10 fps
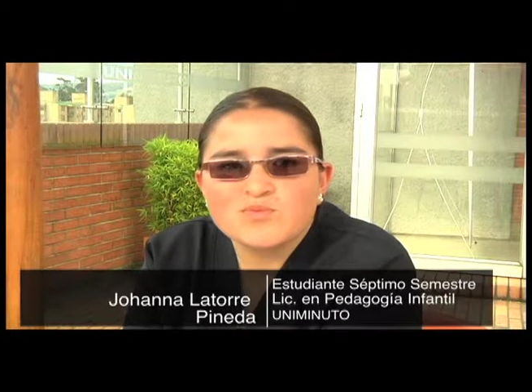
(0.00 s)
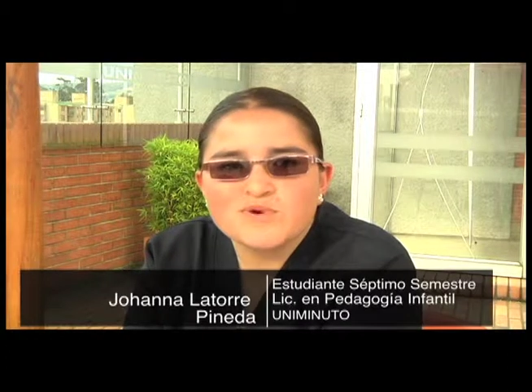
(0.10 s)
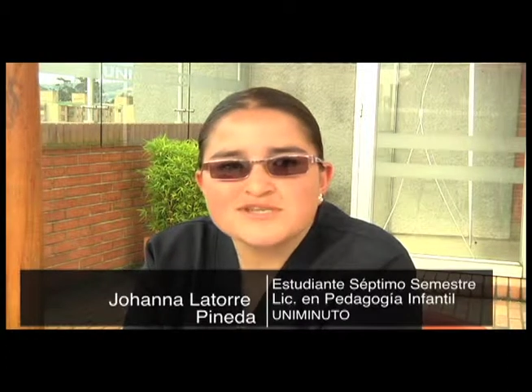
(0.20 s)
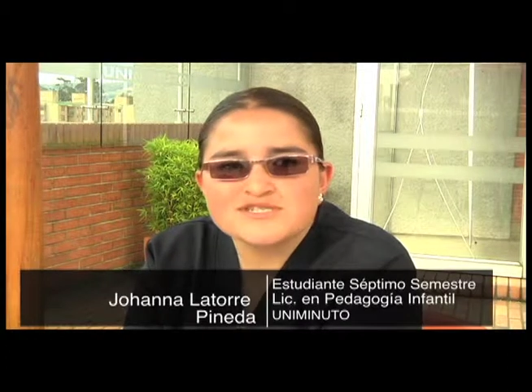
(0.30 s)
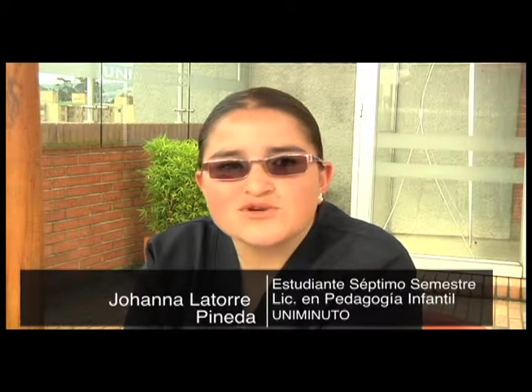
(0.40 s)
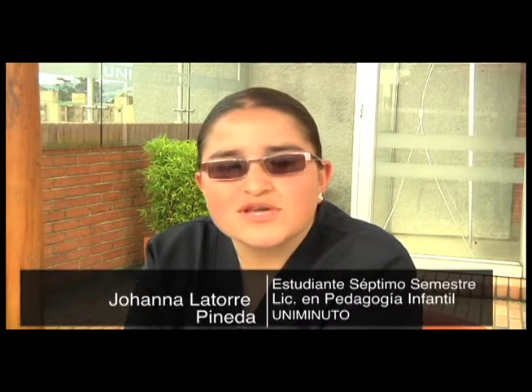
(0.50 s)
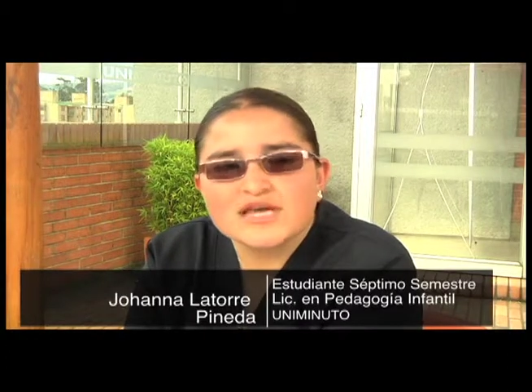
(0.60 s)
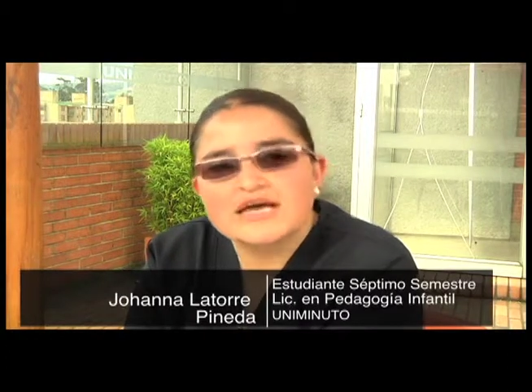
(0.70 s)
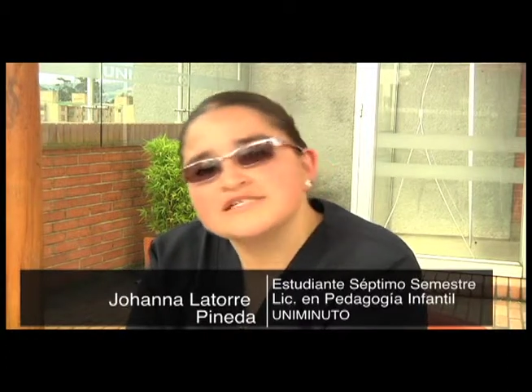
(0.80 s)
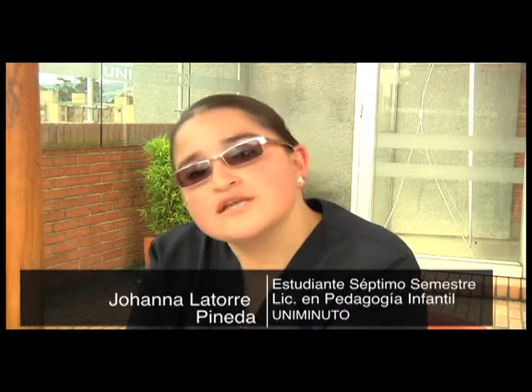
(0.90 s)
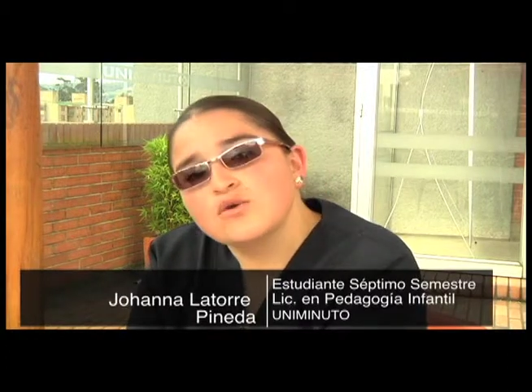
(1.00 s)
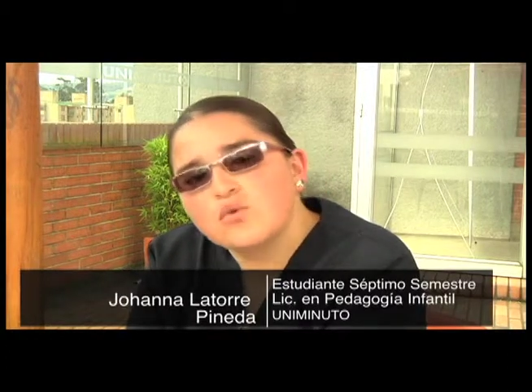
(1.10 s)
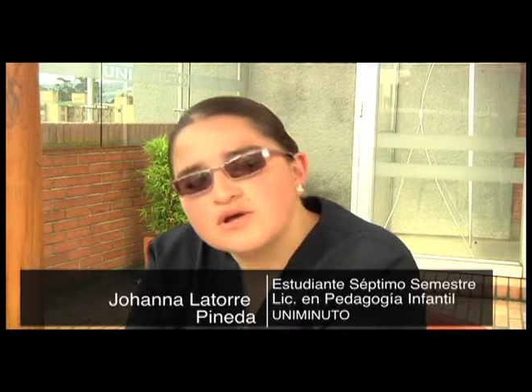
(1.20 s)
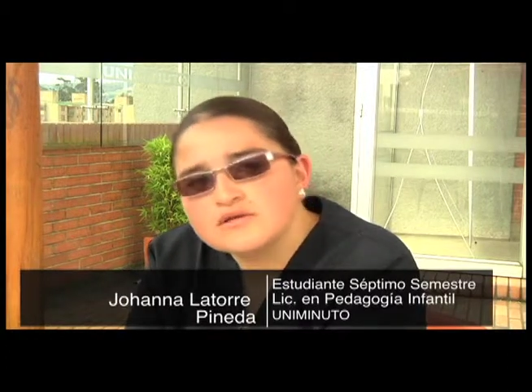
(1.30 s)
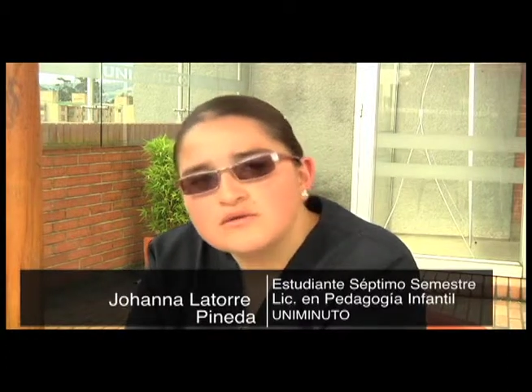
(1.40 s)
puesto que hace
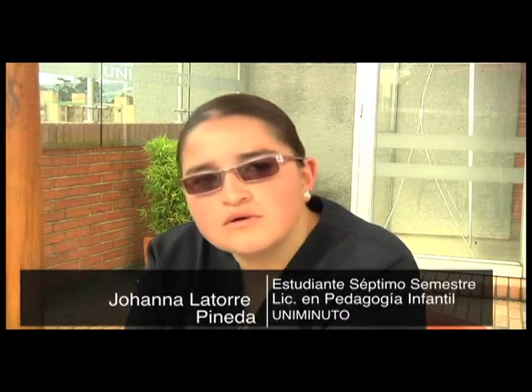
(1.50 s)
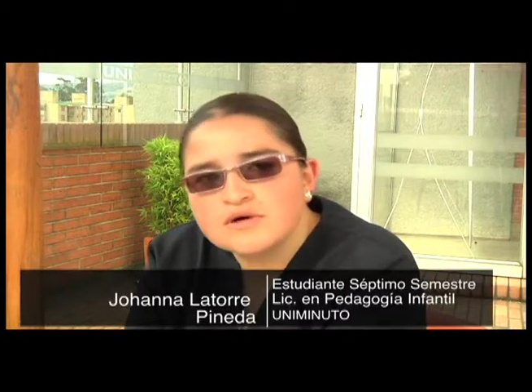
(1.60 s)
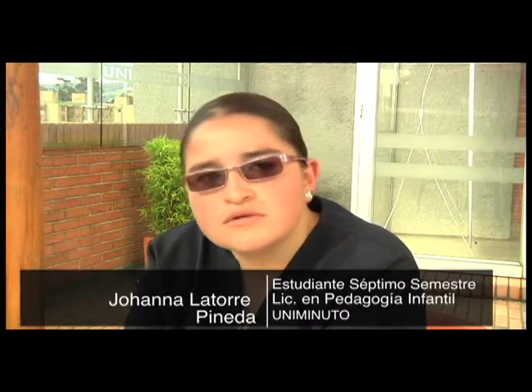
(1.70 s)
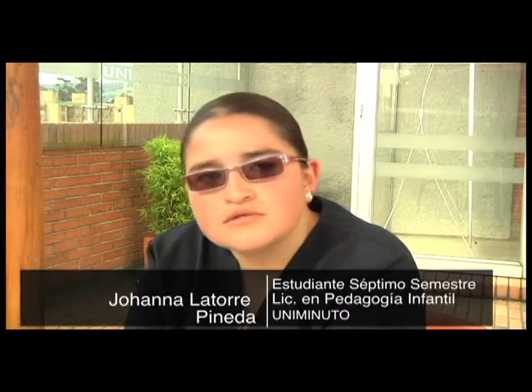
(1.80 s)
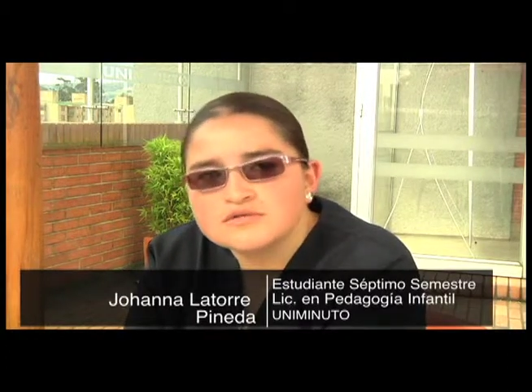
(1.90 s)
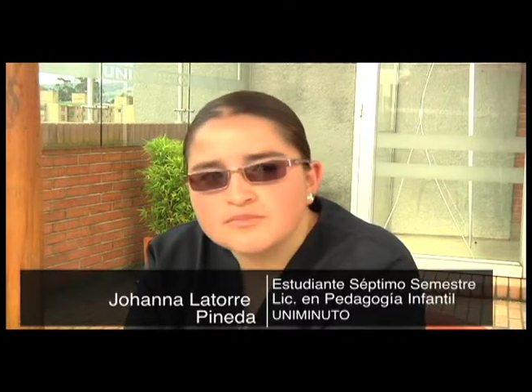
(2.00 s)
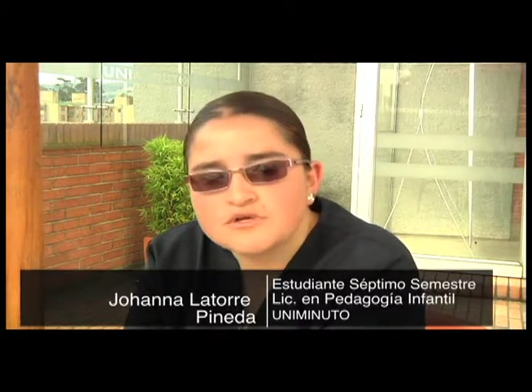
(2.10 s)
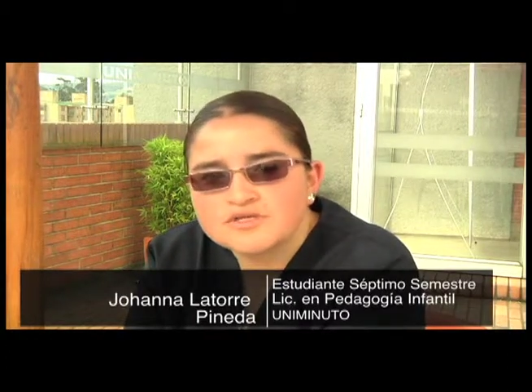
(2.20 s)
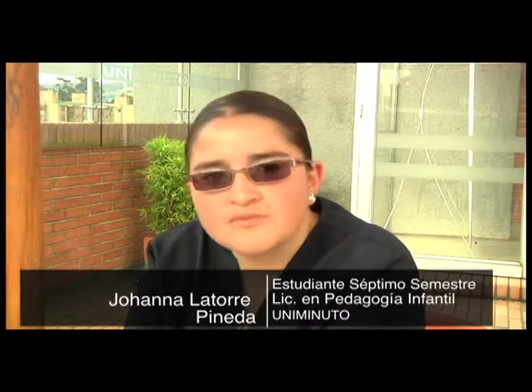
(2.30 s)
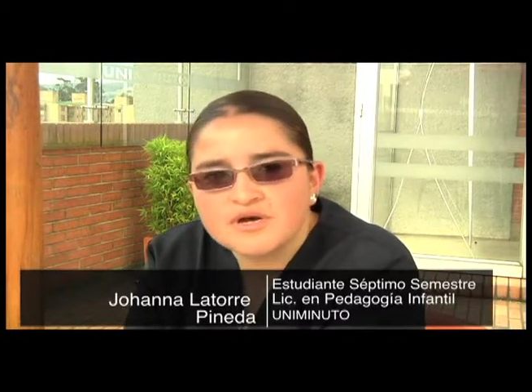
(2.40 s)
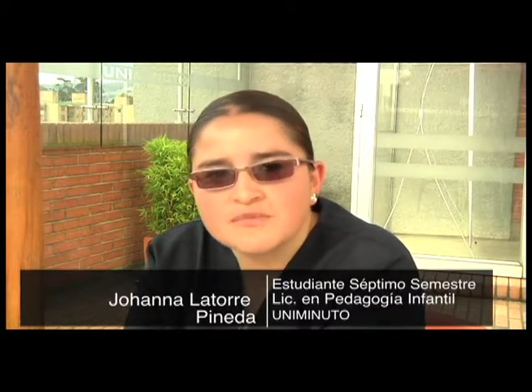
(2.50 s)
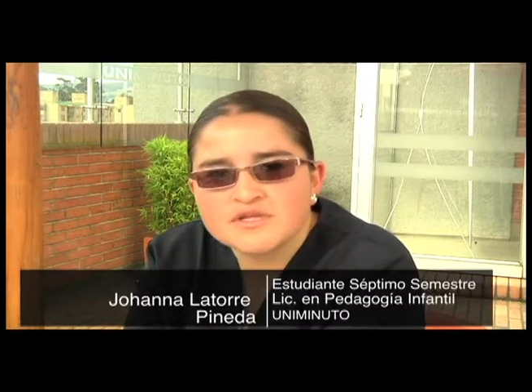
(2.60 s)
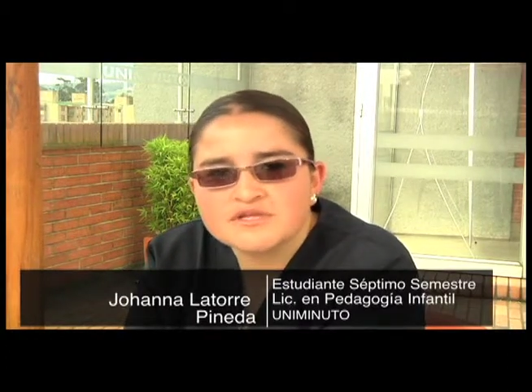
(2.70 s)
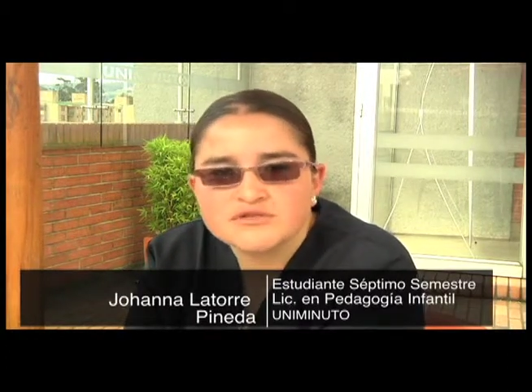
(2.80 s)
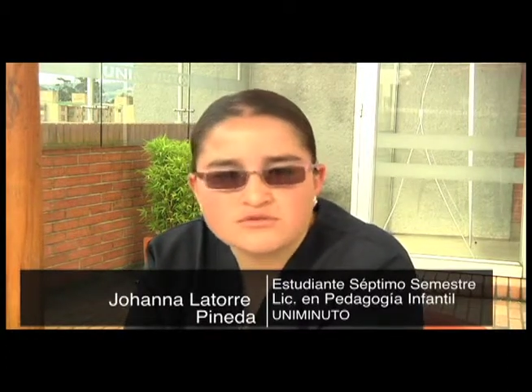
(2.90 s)
cuatro años aproximadamente